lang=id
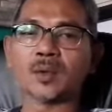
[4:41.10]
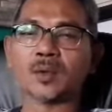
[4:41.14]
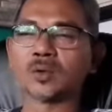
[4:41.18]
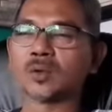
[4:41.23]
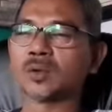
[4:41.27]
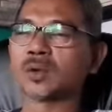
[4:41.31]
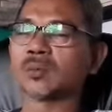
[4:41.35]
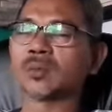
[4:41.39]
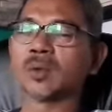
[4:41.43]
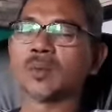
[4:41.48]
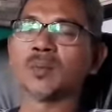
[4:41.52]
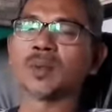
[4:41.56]

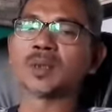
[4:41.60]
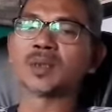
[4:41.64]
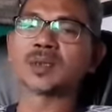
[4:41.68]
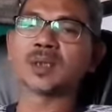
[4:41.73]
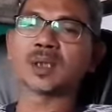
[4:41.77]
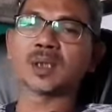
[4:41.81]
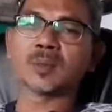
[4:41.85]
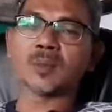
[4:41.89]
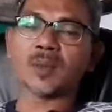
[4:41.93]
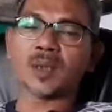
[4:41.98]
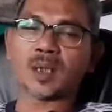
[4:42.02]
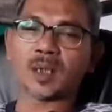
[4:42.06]
untuk
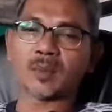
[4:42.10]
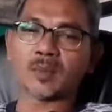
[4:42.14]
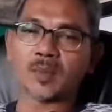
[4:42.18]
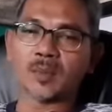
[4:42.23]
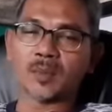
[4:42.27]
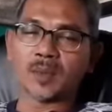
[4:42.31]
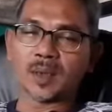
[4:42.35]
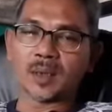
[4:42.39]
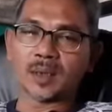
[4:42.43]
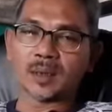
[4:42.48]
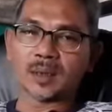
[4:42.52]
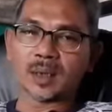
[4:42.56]
membenci kepada
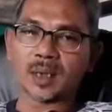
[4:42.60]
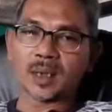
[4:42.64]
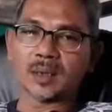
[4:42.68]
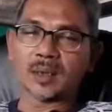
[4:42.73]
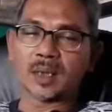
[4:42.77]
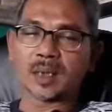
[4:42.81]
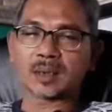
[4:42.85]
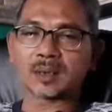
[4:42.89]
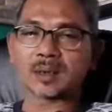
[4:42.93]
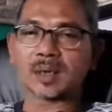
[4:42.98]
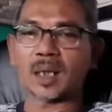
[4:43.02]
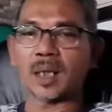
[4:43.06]

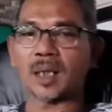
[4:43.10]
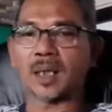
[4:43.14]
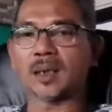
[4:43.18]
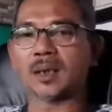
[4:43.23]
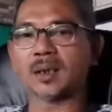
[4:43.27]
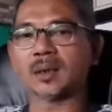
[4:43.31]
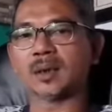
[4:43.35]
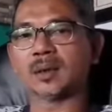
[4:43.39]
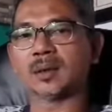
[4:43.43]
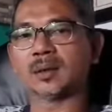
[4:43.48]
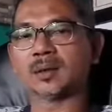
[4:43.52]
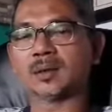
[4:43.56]
pemerintahan yang saya
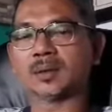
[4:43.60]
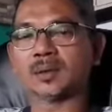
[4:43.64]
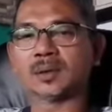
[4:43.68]
ini,